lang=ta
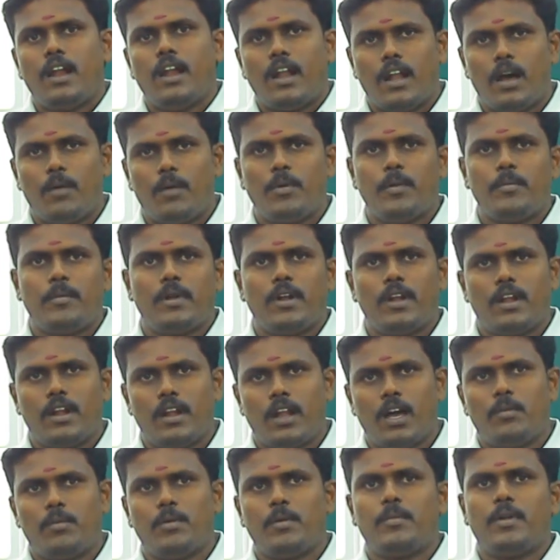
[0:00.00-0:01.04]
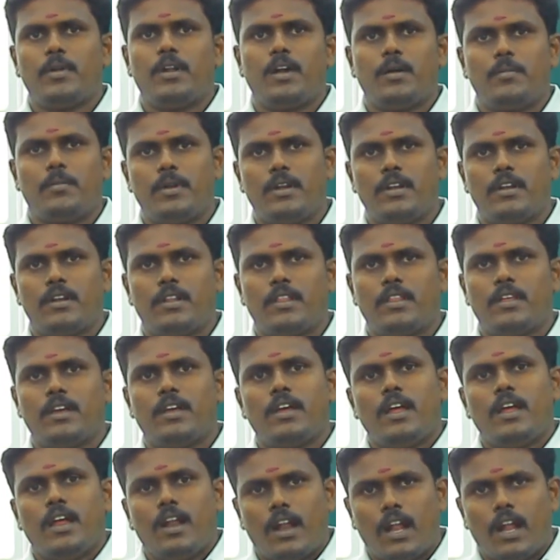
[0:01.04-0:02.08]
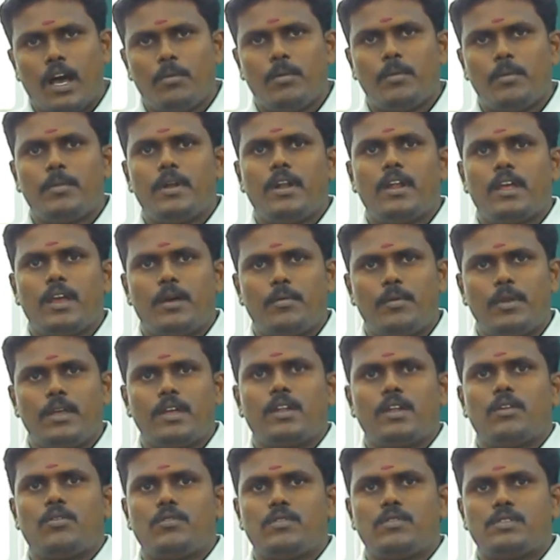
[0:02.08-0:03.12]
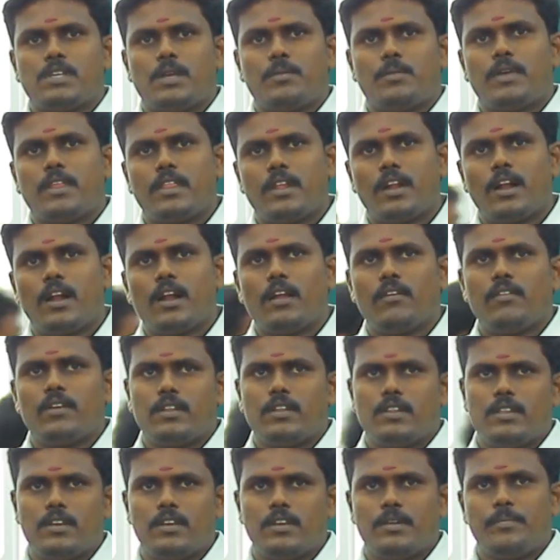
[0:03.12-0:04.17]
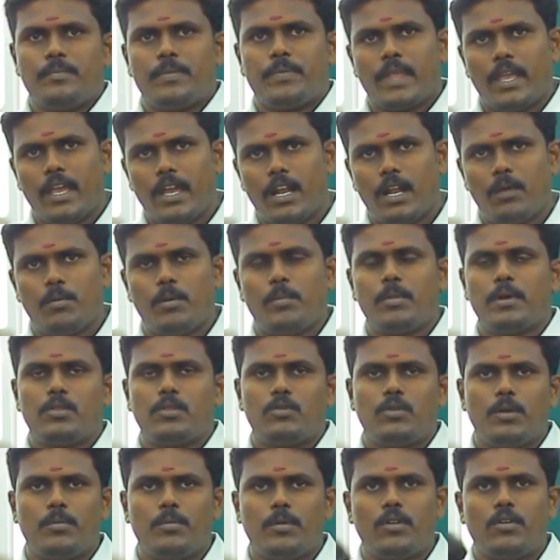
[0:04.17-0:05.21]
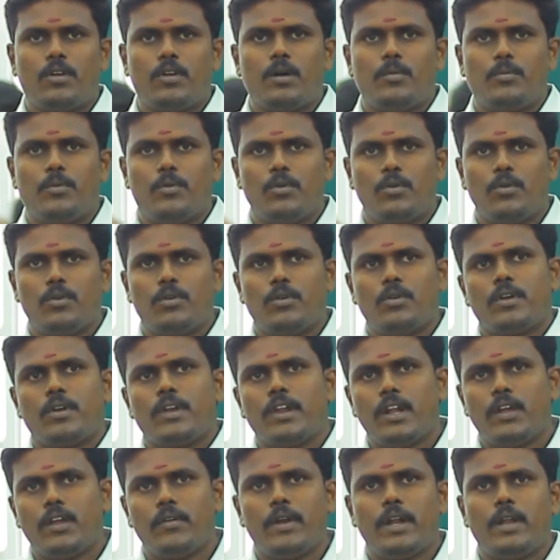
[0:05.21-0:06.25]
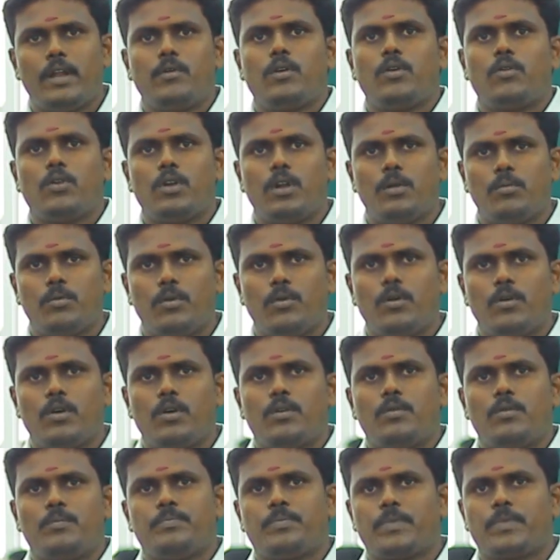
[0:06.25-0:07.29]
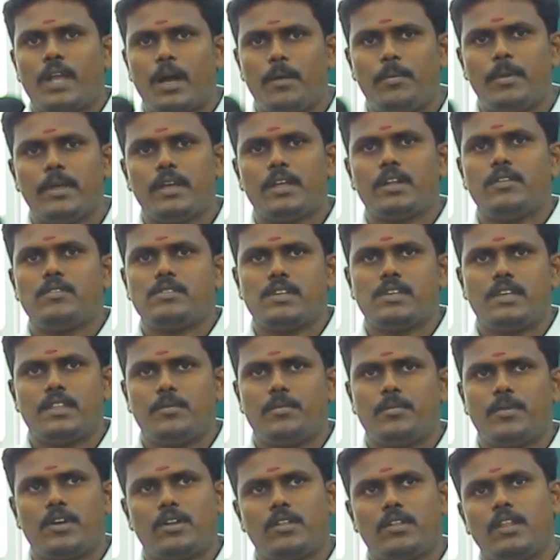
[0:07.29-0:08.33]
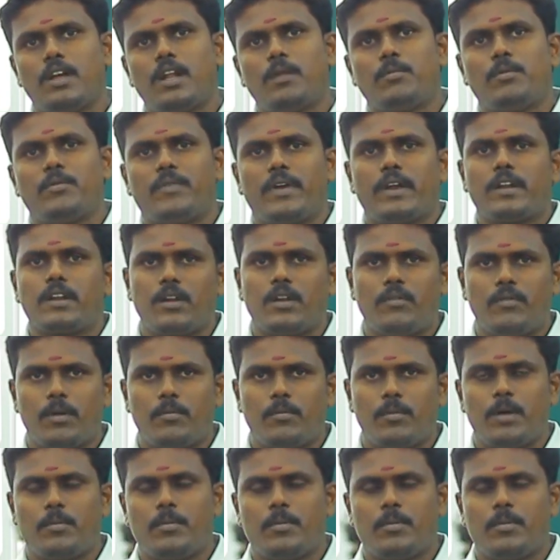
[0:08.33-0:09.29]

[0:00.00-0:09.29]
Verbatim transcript: லாபம் இல்லை லாபம் இல்லை அப்படின்றது லாபம் இல்லை அப்படிங்கிற ஒரு விஷயம் எதனால் வருது ஏன் நம்ம பத்தோட பதினொன்னா போகணும் இன்னோவேட்டிவாக கொண்டு போவோம் அப்படிங்கிற விஷயத்தை மட்டும்தான் நம்ம பயன்படுற ஃபார்முலா